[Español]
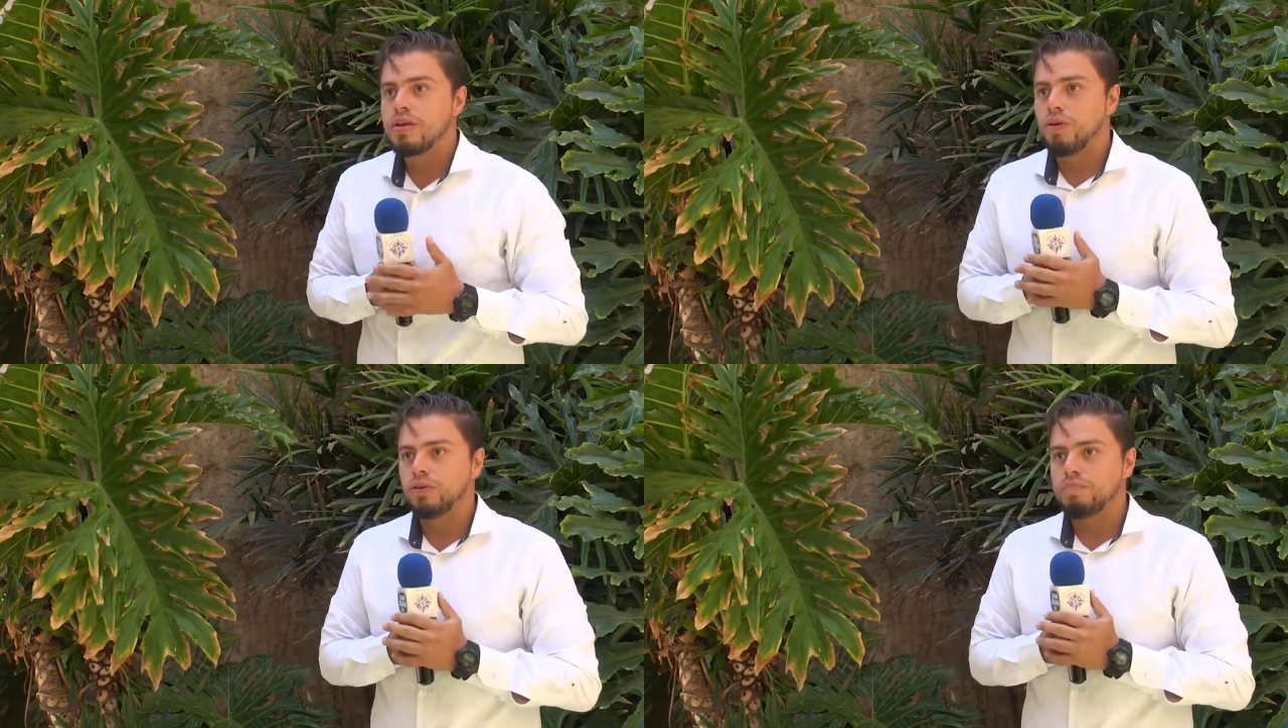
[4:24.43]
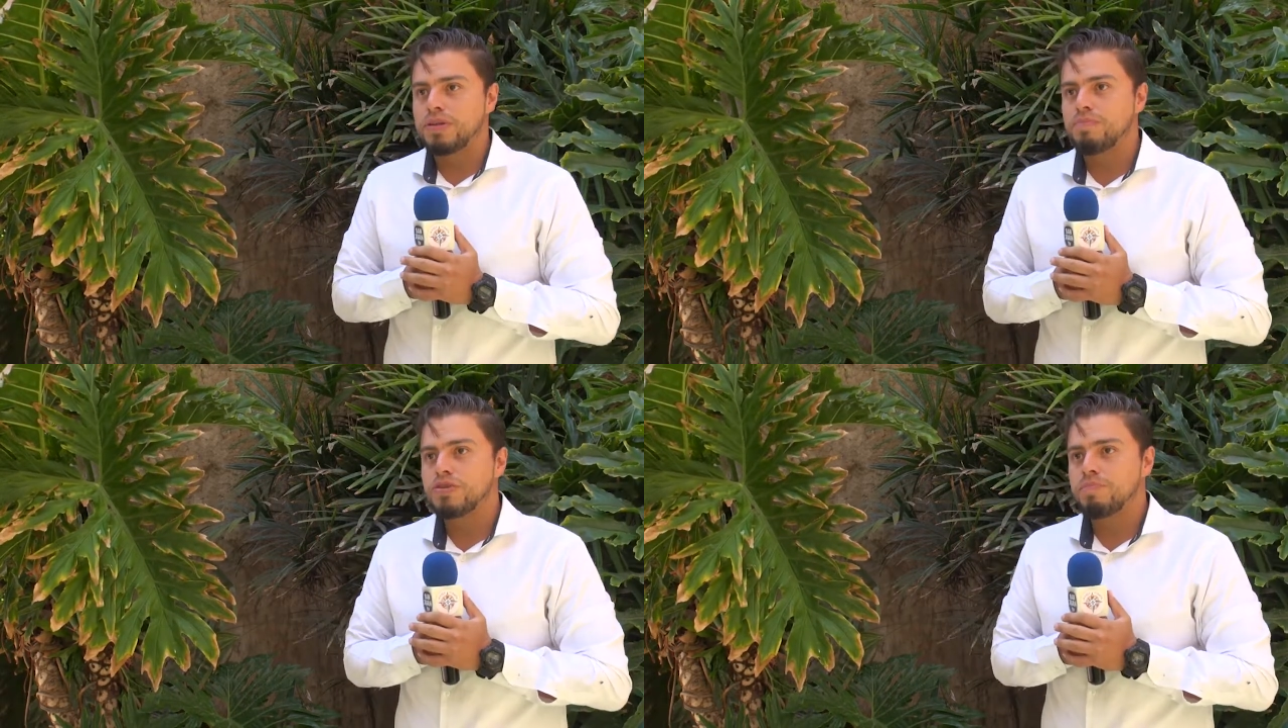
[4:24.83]
cuando
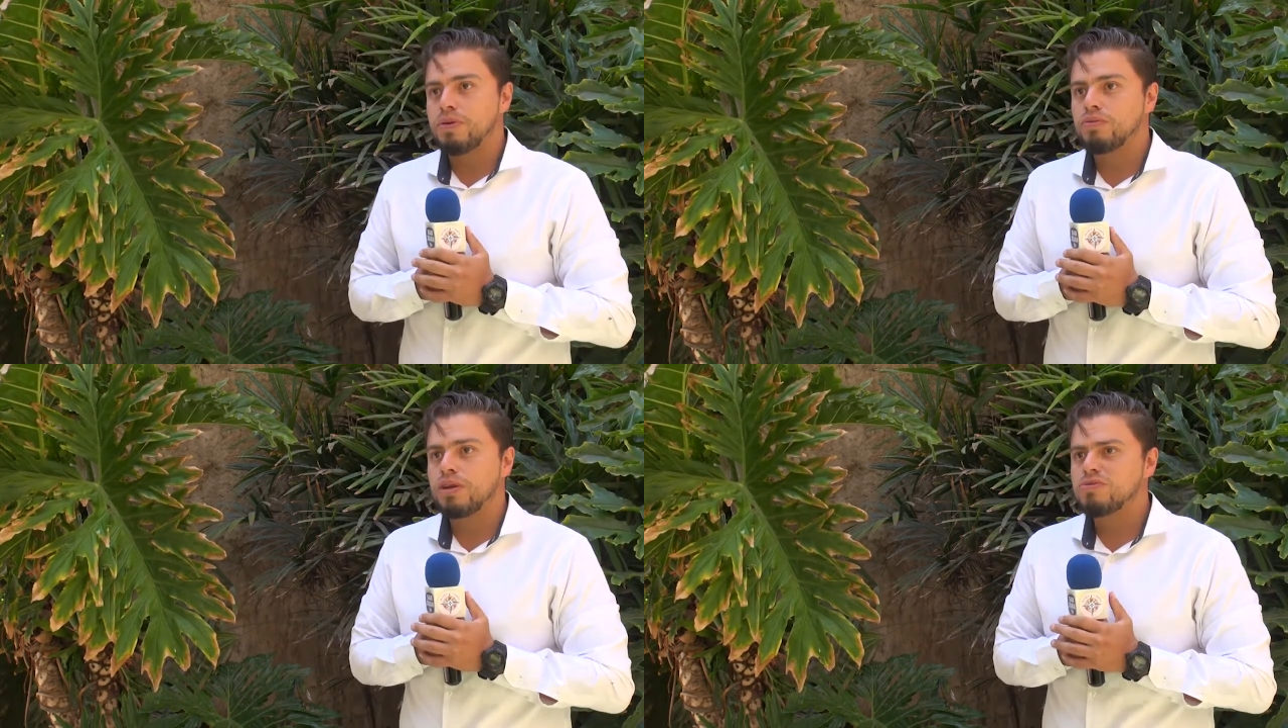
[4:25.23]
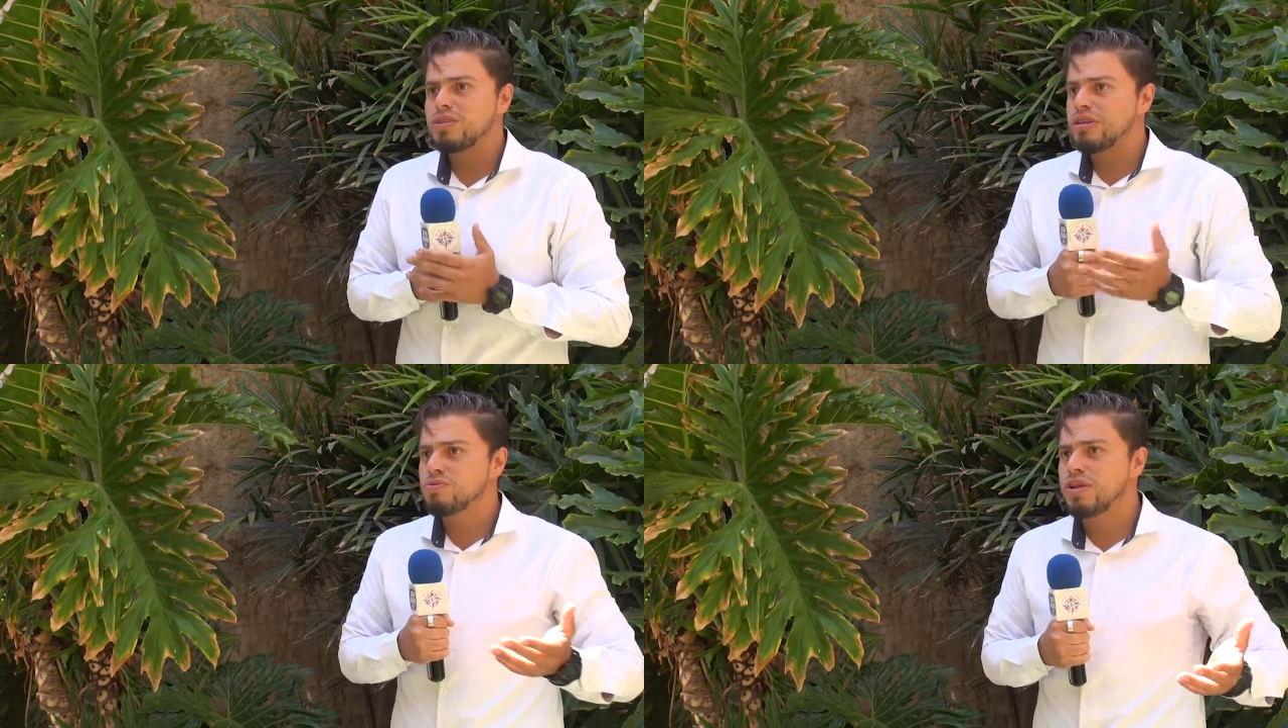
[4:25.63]
empezamos a preguntarnos
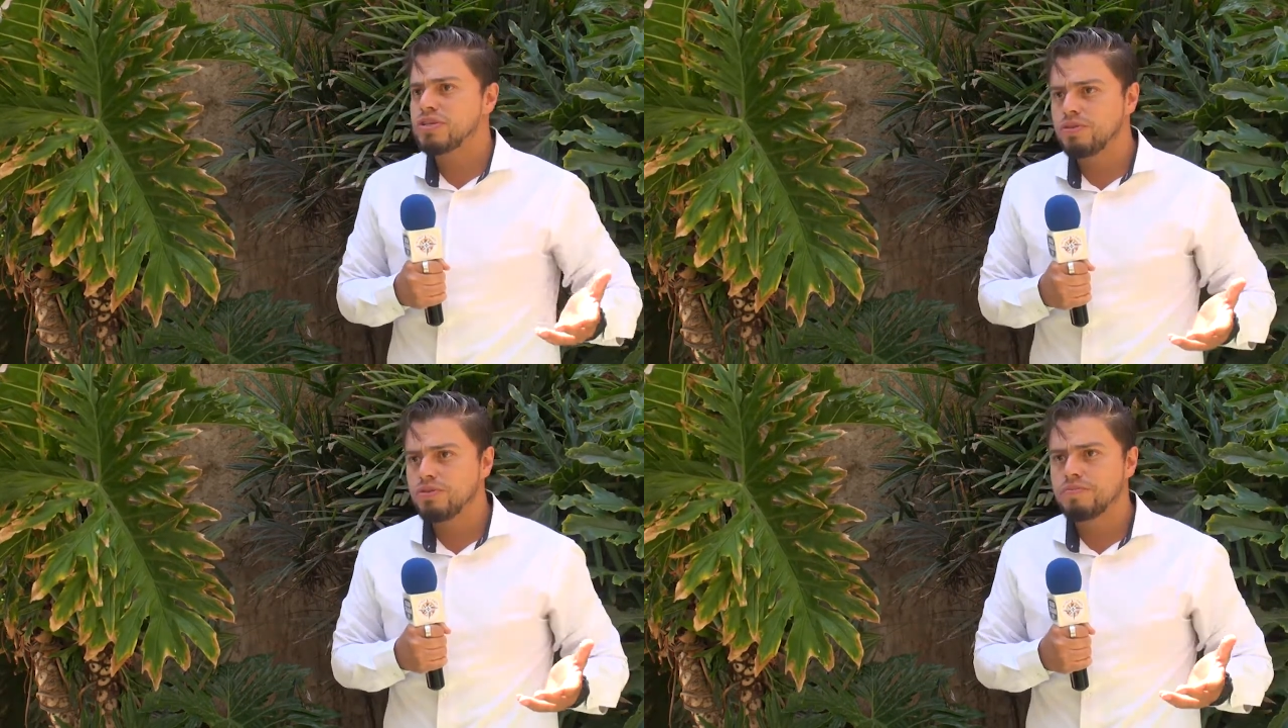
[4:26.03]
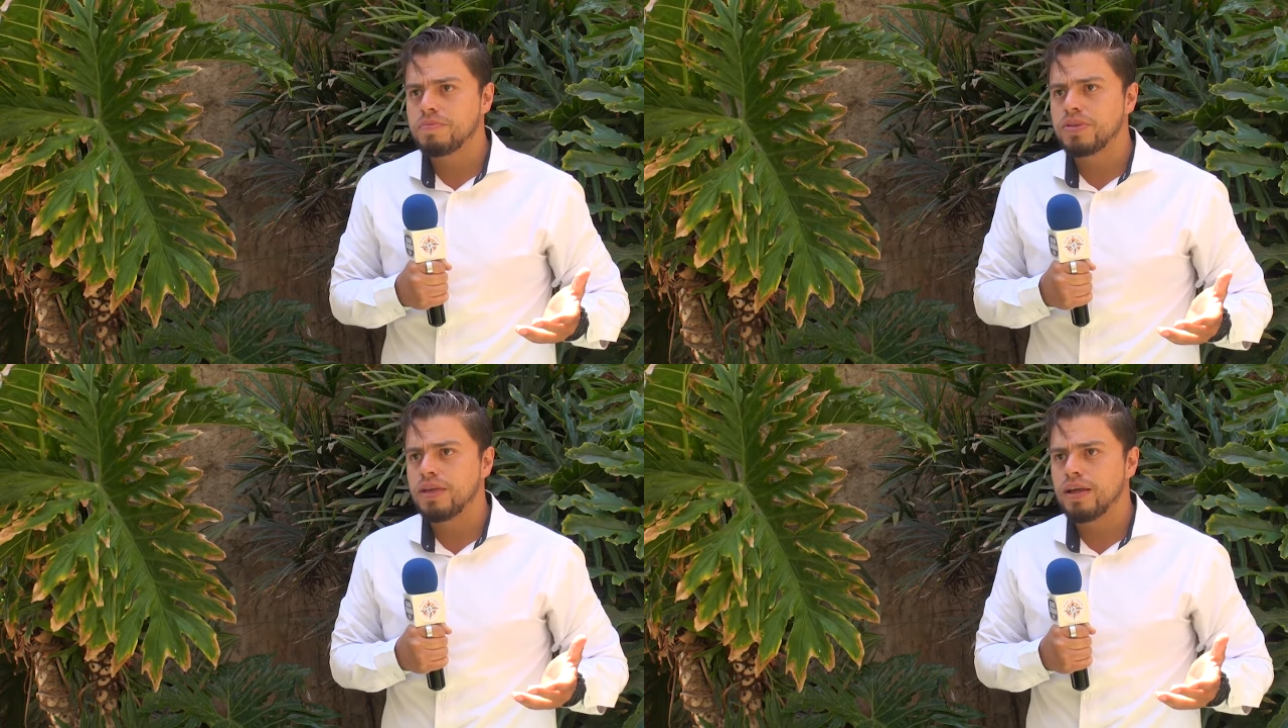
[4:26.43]
qué estoy haciendo de mi
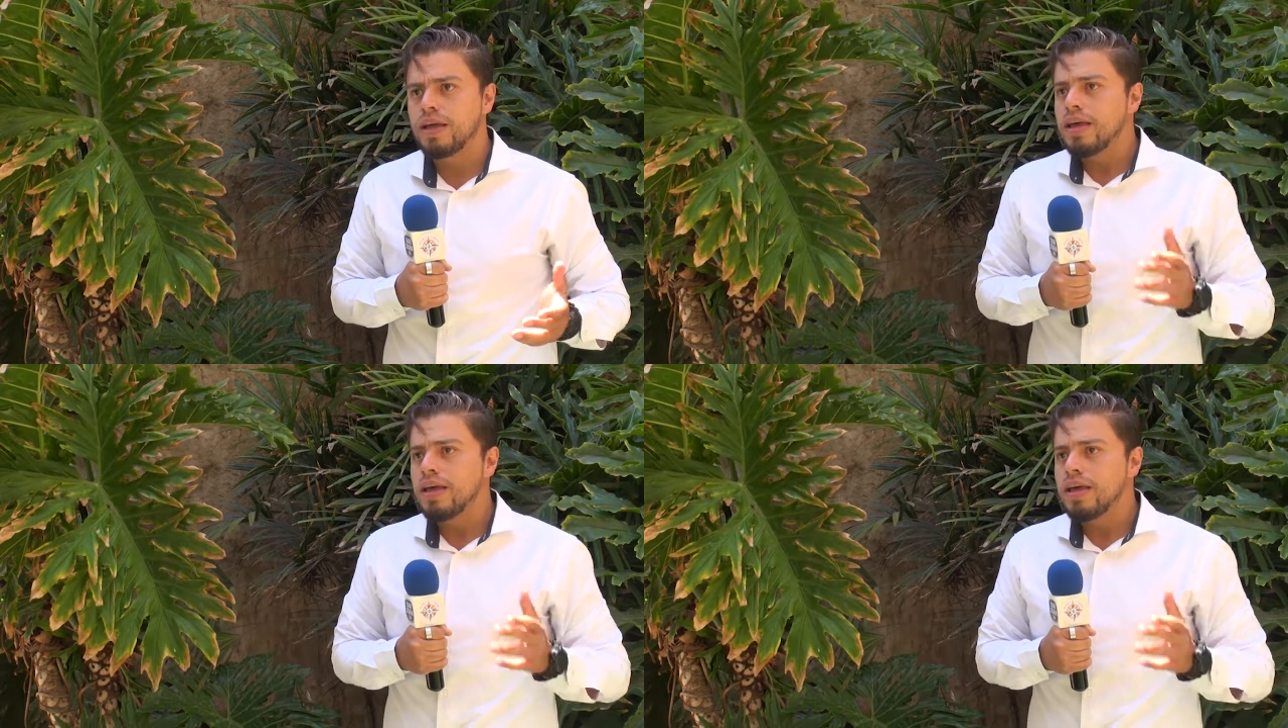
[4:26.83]
vida.